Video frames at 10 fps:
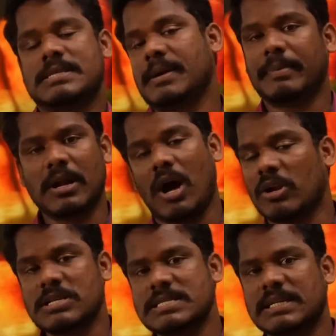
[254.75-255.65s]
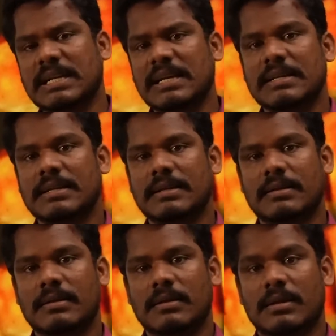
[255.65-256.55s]
చెప్పండి ఆలోచించండి
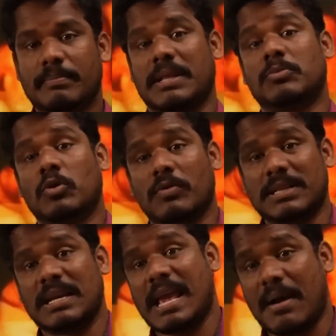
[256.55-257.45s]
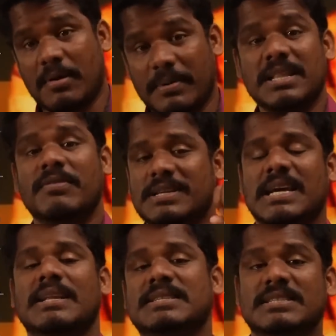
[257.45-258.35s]
పదమూడు వందల యాభై మందిని
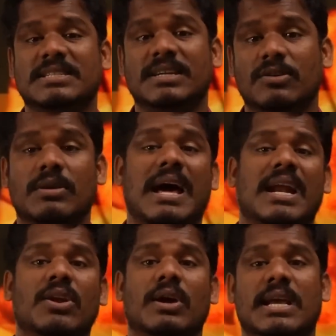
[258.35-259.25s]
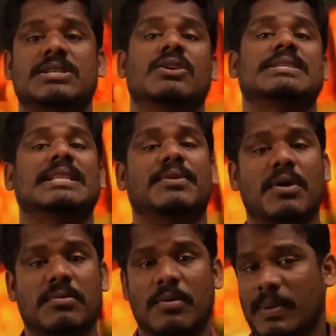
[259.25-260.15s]
విచారించిన సిట్టు నారా లోకేష్నో
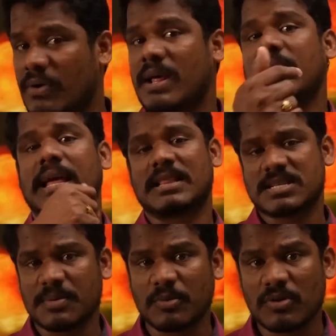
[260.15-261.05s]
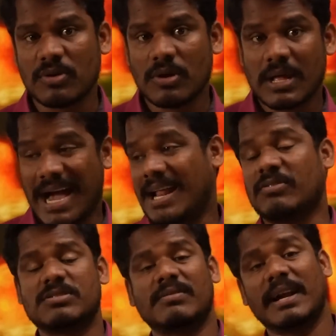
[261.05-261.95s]
చంద్రబాబునో పిలవడానికి ఎంతసేపు
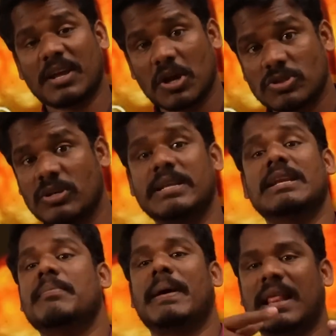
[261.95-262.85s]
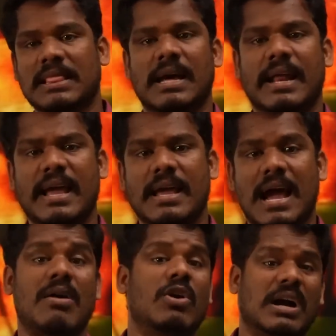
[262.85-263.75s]
అనవసరమైన కేసులు ఇన్ని పెడుతున్నారే
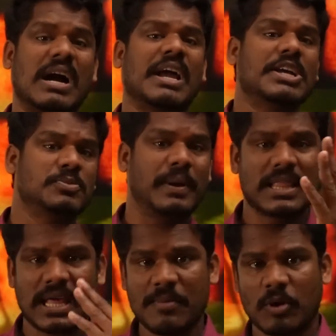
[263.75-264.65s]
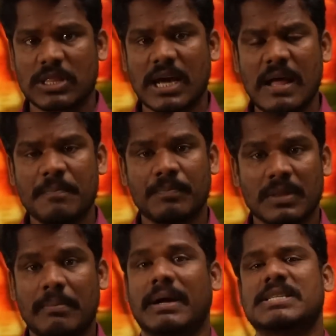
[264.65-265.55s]
ఆ ఒక్క కేసు పెడితే అయిపోద్దిగా
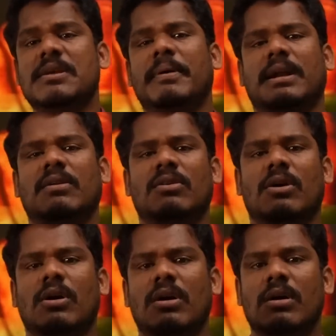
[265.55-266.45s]
మచిలీపట్నంలో